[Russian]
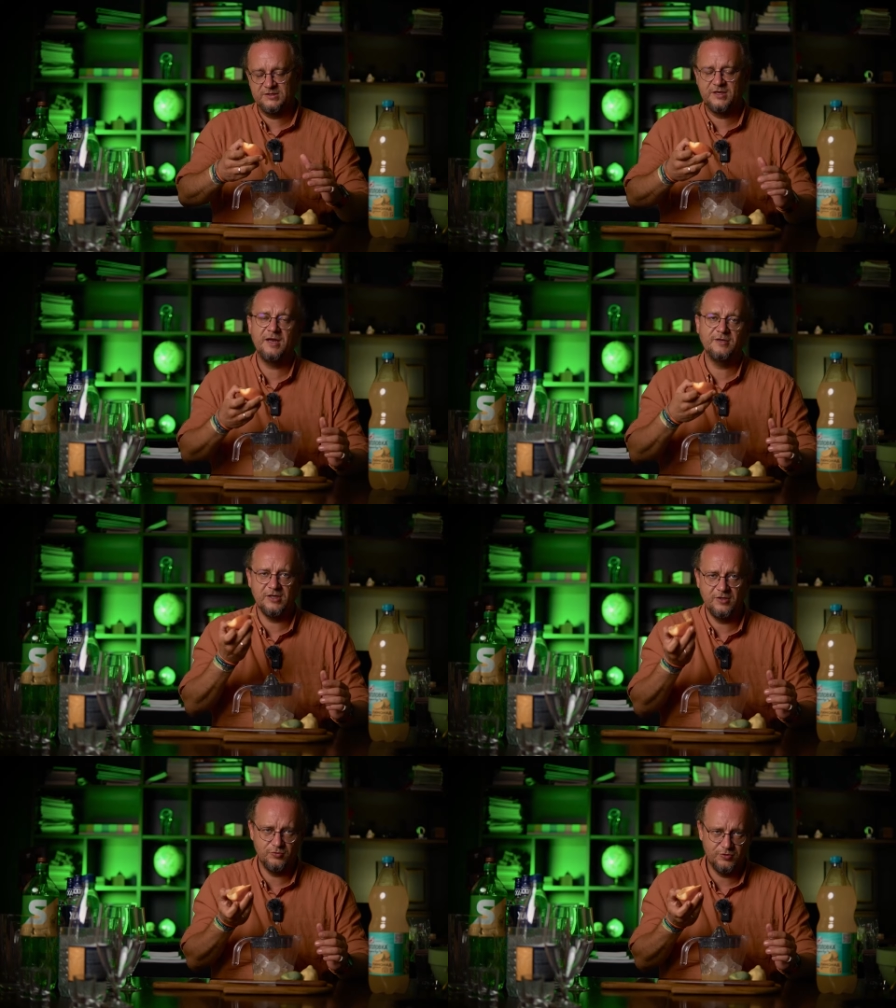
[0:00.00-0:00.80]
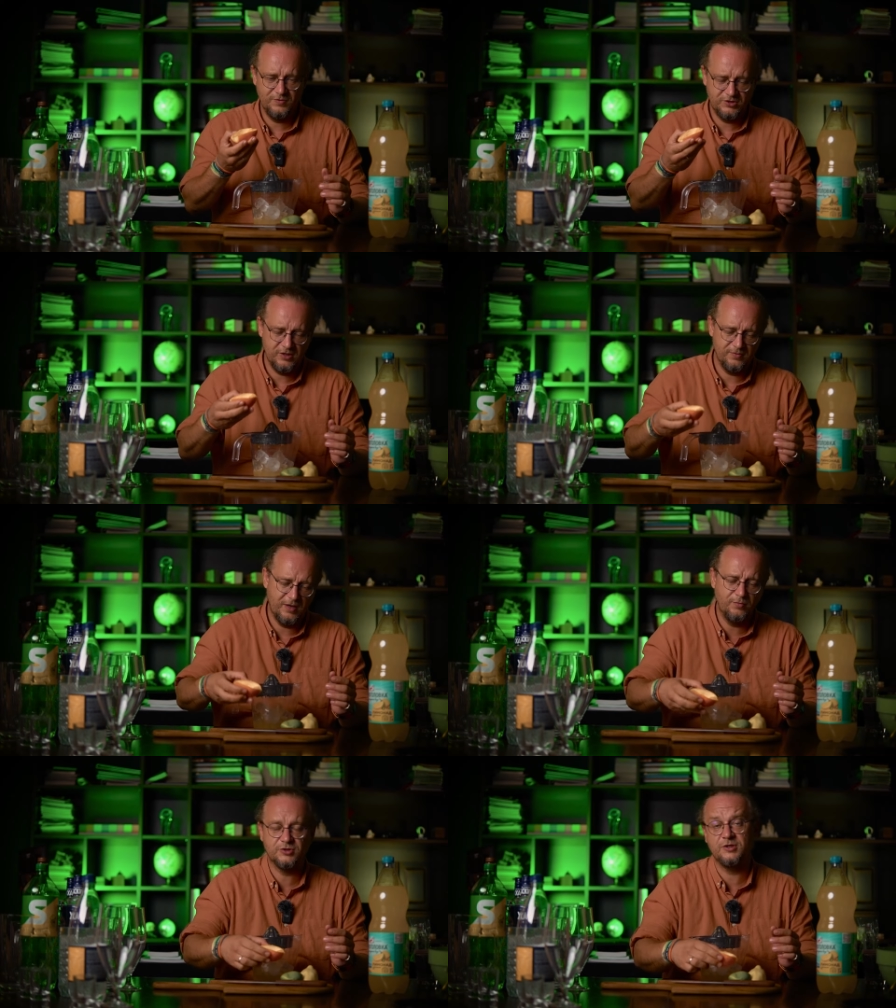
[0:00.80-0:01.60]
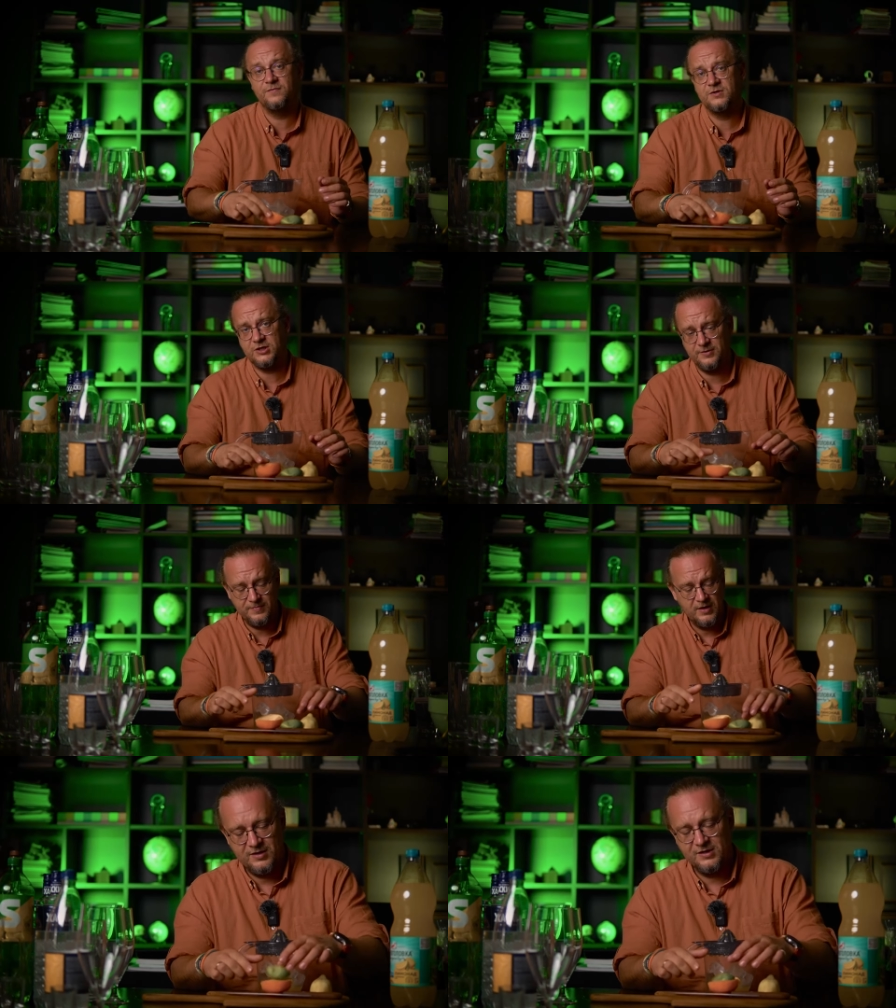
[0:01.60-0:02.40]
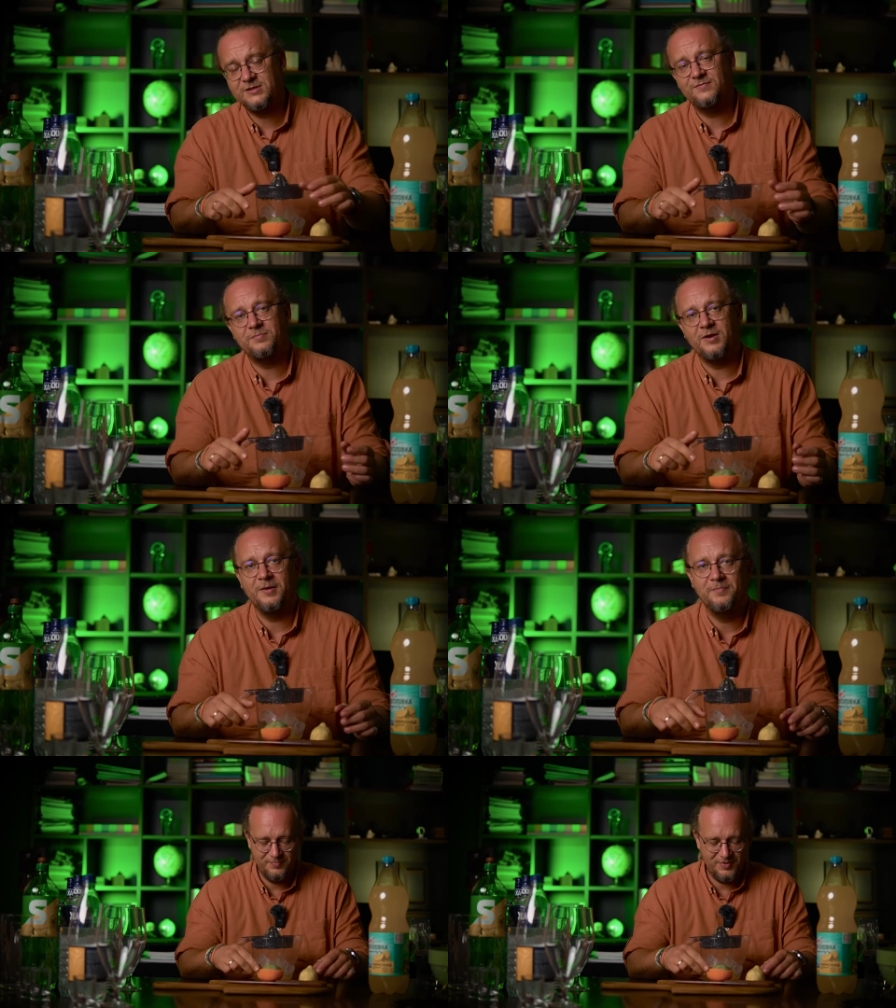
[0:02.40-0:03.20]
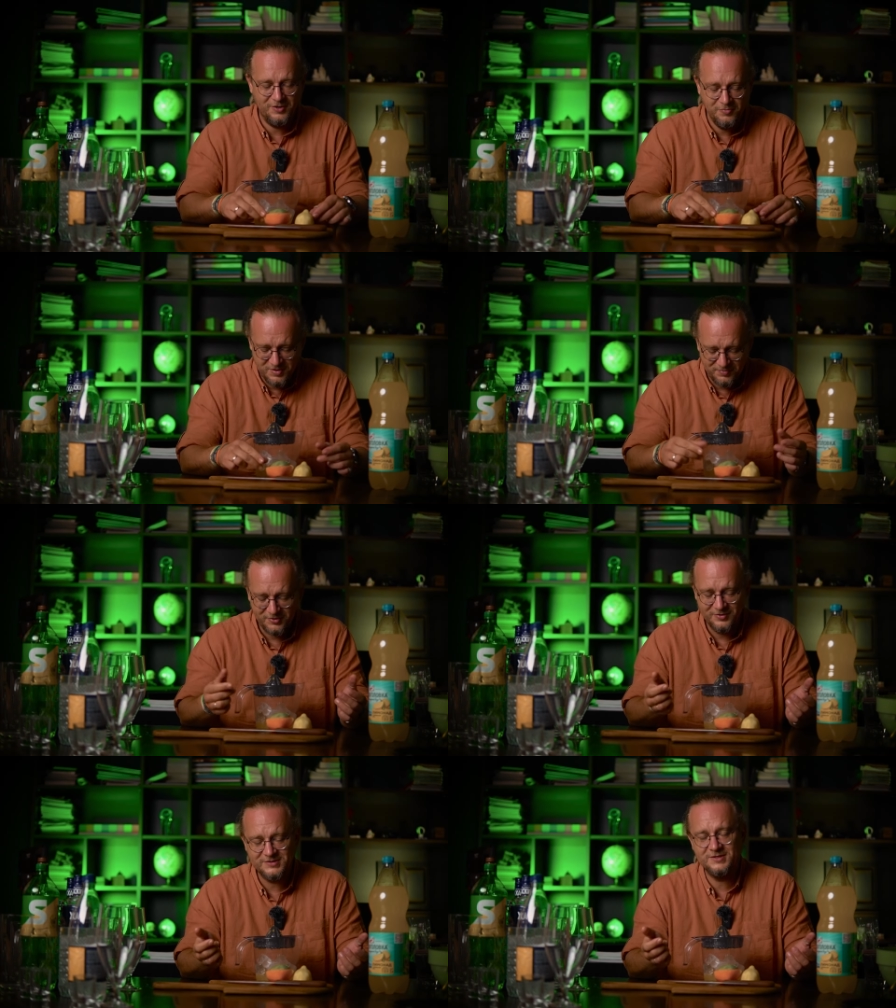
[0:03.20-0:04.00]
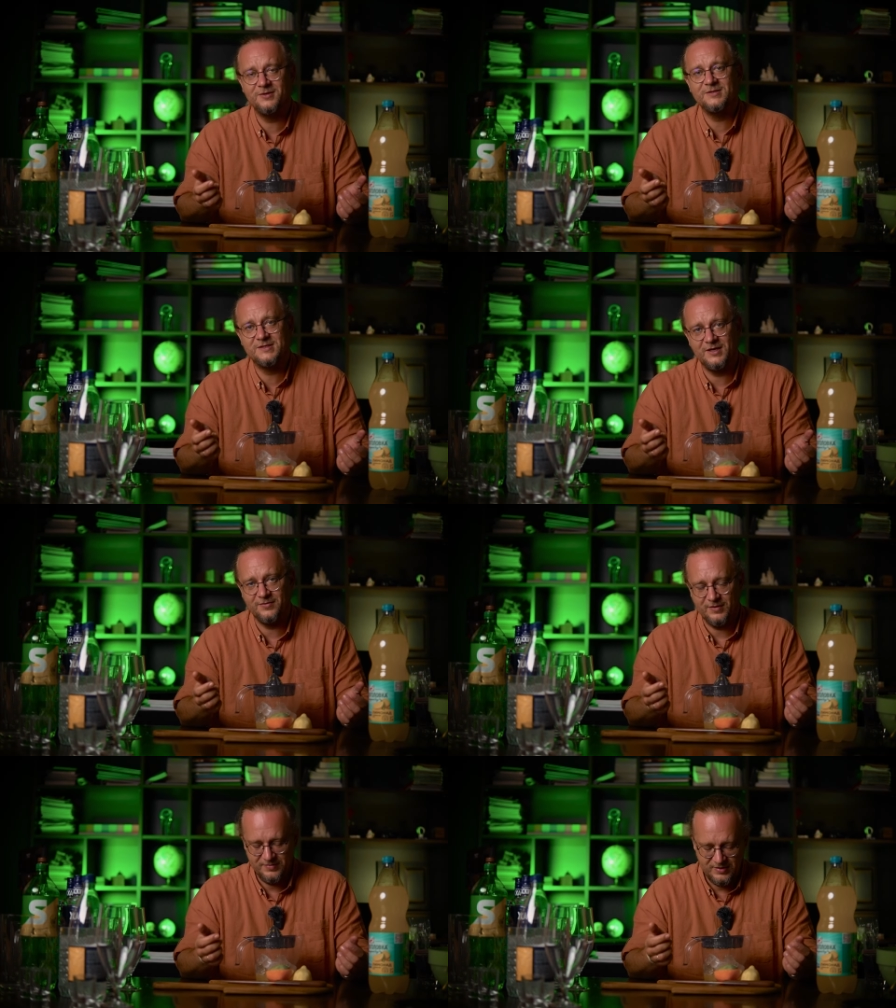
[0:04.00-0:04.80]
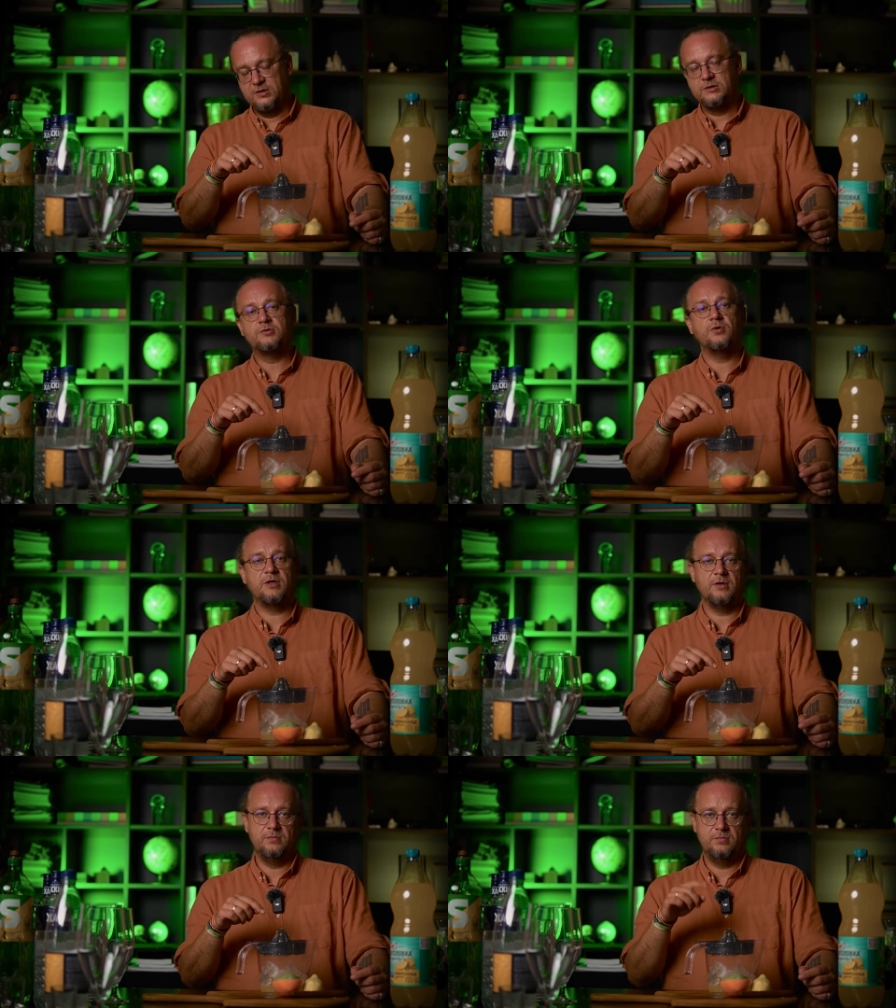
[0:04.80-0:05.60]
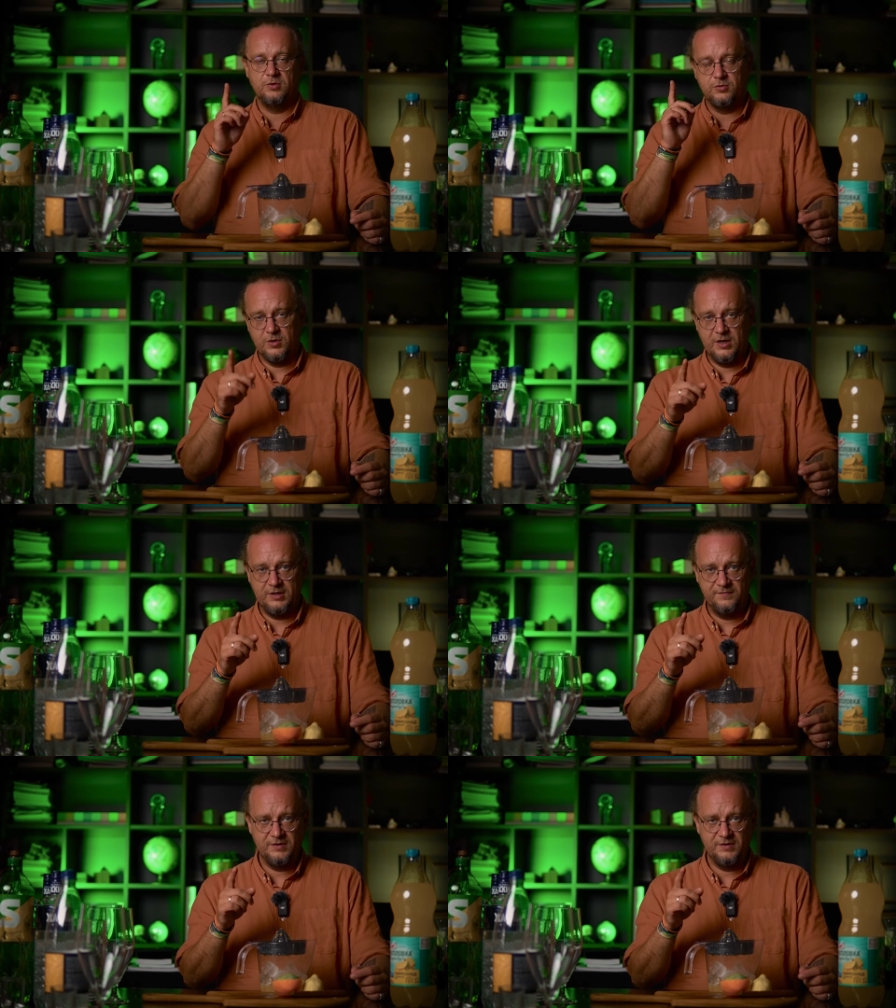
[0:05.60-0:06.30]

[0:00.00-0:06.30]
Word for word: И, скорее всего, они уже вышли, а может не вышли. Их все выпили. Поэтому мне приходится делать заново. Соки натуральные